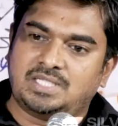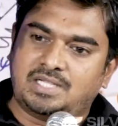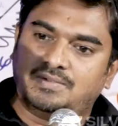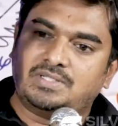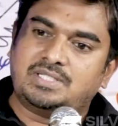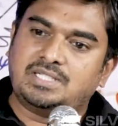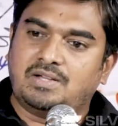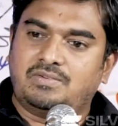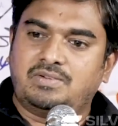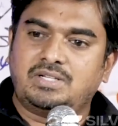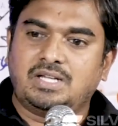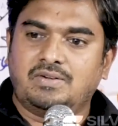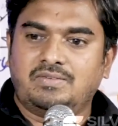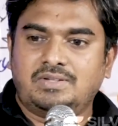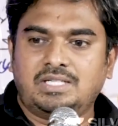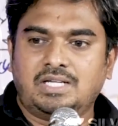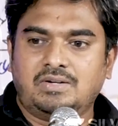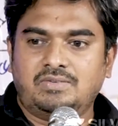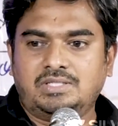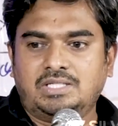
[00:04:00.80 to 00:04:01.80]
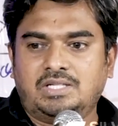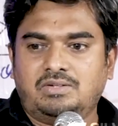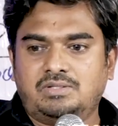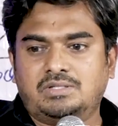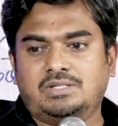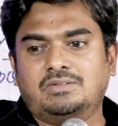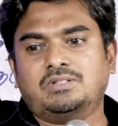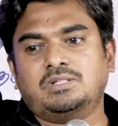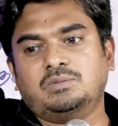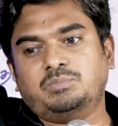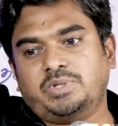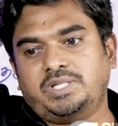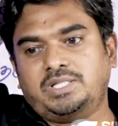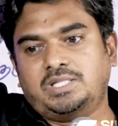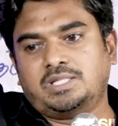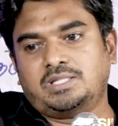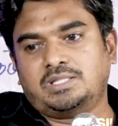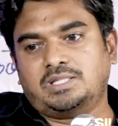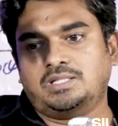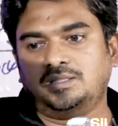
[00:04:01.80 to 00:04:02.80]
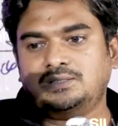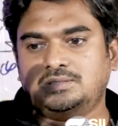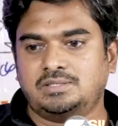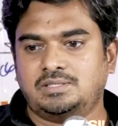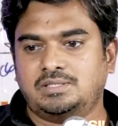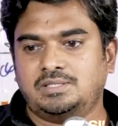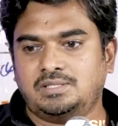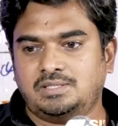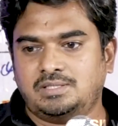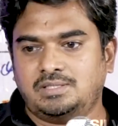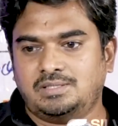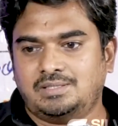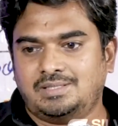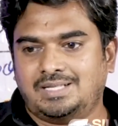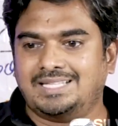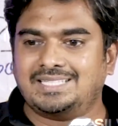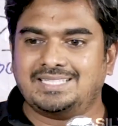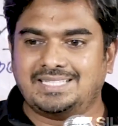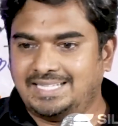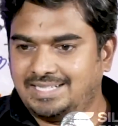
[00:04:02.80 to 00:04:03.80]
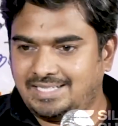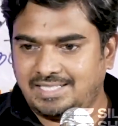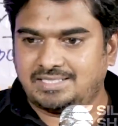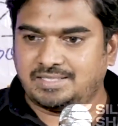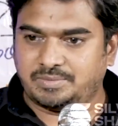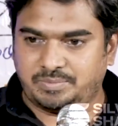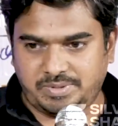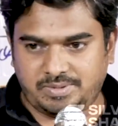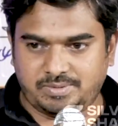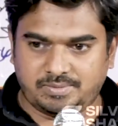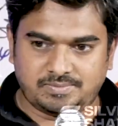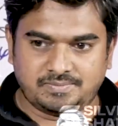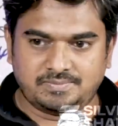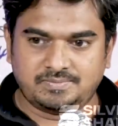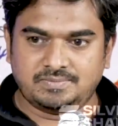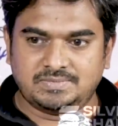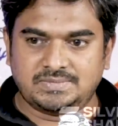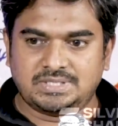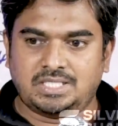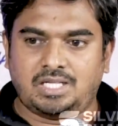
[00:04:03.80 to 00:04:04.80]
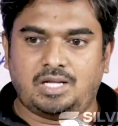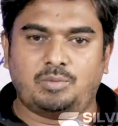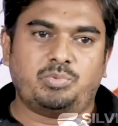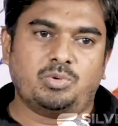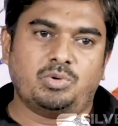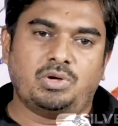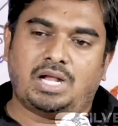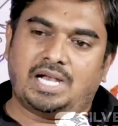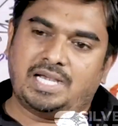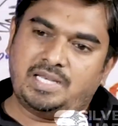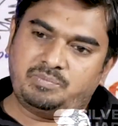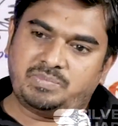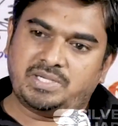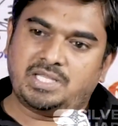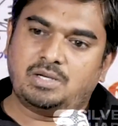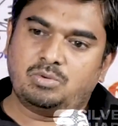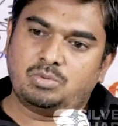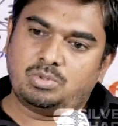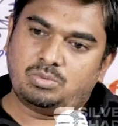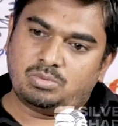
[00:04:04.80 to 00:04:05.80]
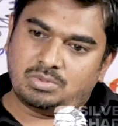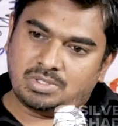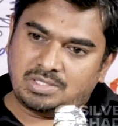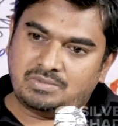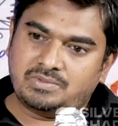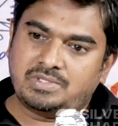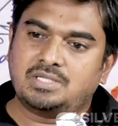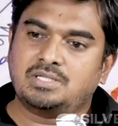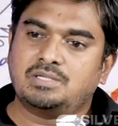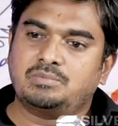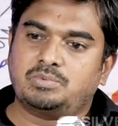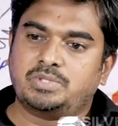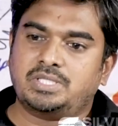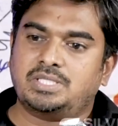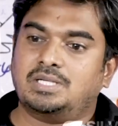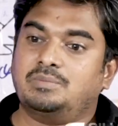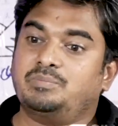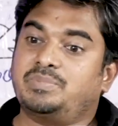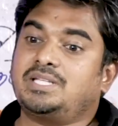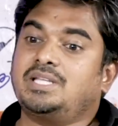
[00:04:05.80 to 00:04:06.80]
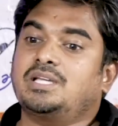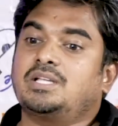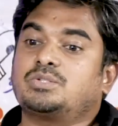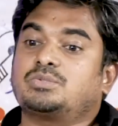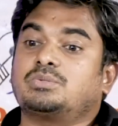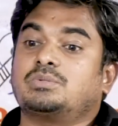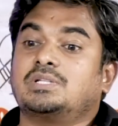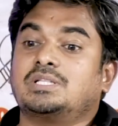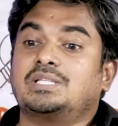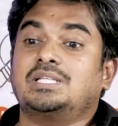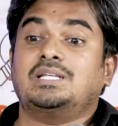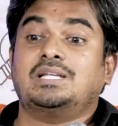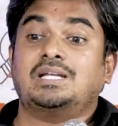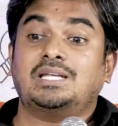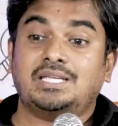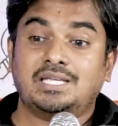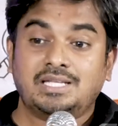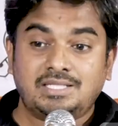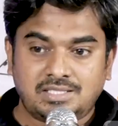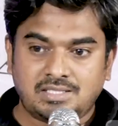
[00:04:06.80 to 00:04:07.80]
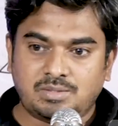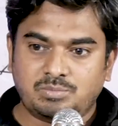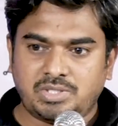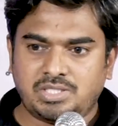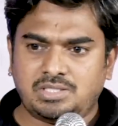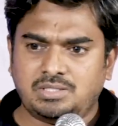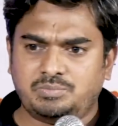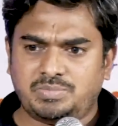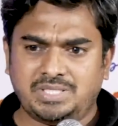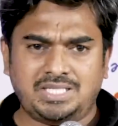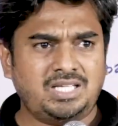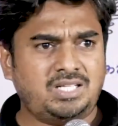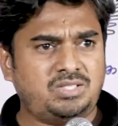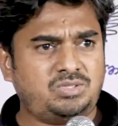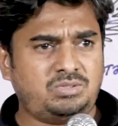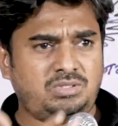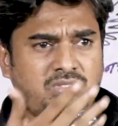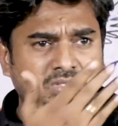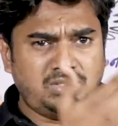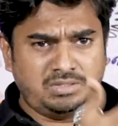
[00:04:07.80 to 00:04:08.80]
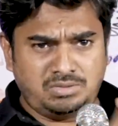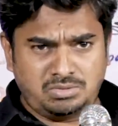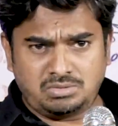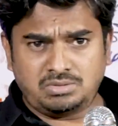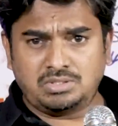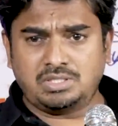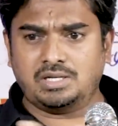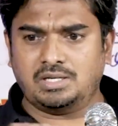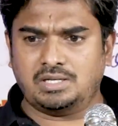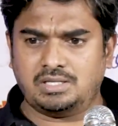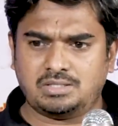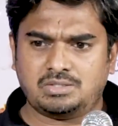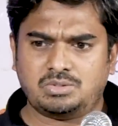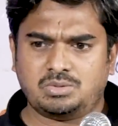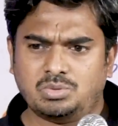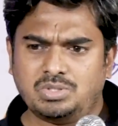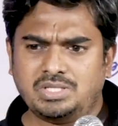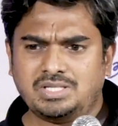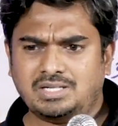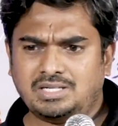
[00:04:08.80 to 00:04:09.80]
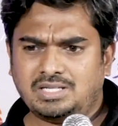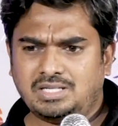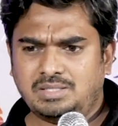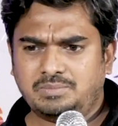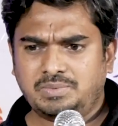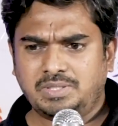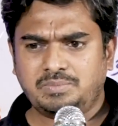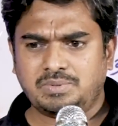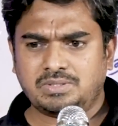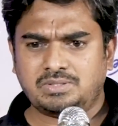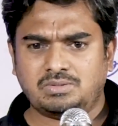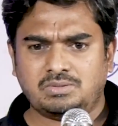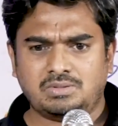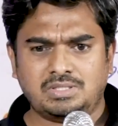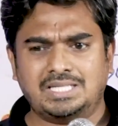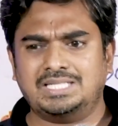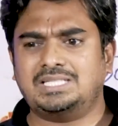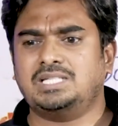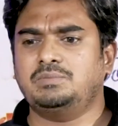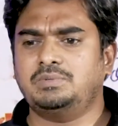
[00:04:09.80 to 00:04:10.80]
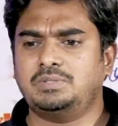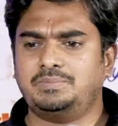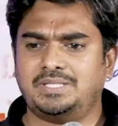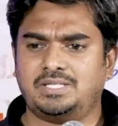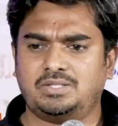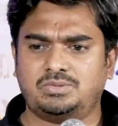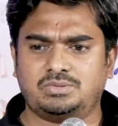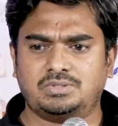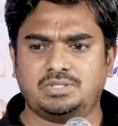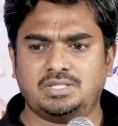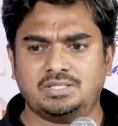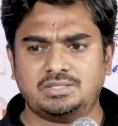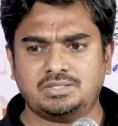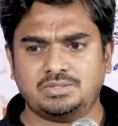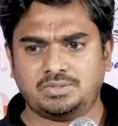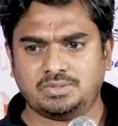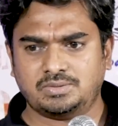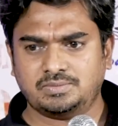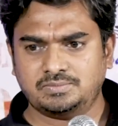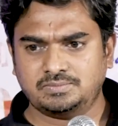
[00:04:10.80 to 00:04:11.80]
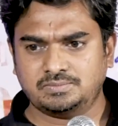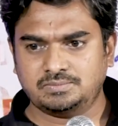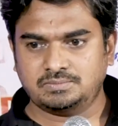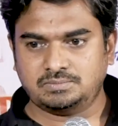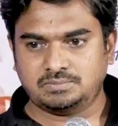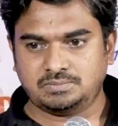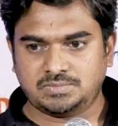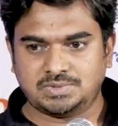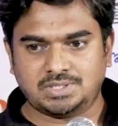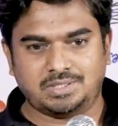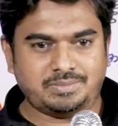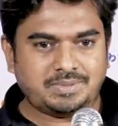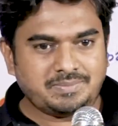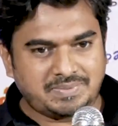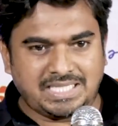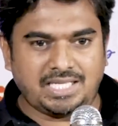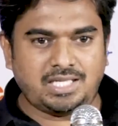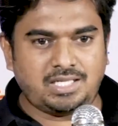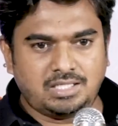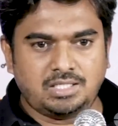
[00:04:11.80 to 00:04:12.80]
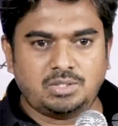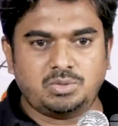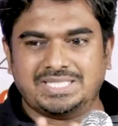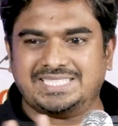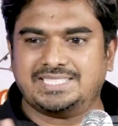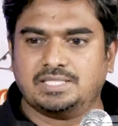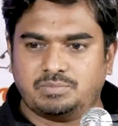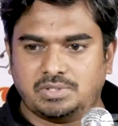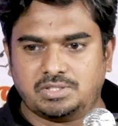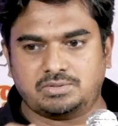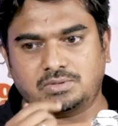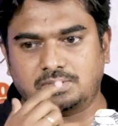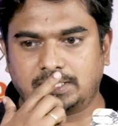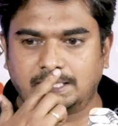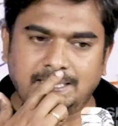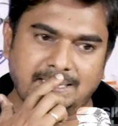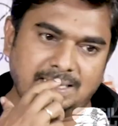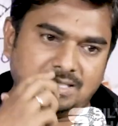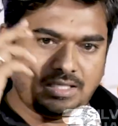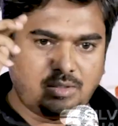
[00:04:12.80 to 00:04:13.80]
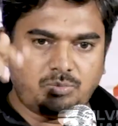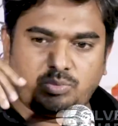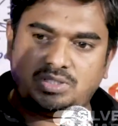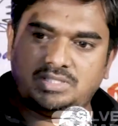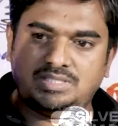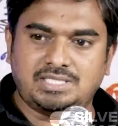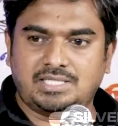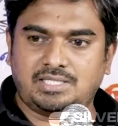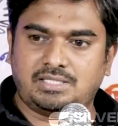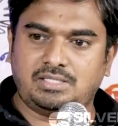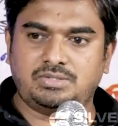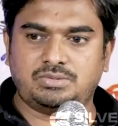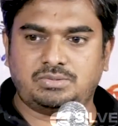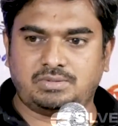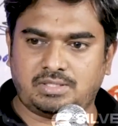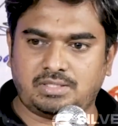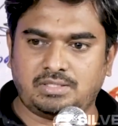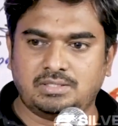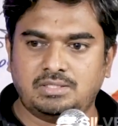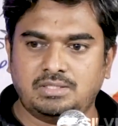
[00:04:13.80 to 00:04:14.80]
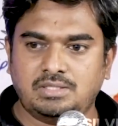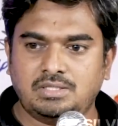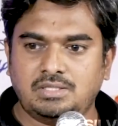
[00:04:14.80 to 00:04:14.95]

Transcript: அவருக்கு அவருக்கு அவருக்கு அவருக்கு அவருக்கு அவருக்கும் போயிட்டே இருந்தா அதுக்கு எண்ட்லெஸ்ஸாக போயிடும் அப்போது அடிப்படையில் ஒரு உணர்வு இருக்க போய் தான் பெரியார் சொன்னதை என்னால் ஏற்றுக்க முடியுது பெரியார் சொன்னது இன்னும் இருக்குல்ல கோடிக்கணக்கான பேர் பார்த்துருக்கோம்ல எத்தனை பேர் பெரியார் சொன்னதை ஏற்றுக்கிட்டோம் நான் பெரியாருங்கிற ஒரு எக்ஸாம்பிளாக சொல்கிறேன் எல்லா புரட்சியாளர்களையும் சொல்கிறேன்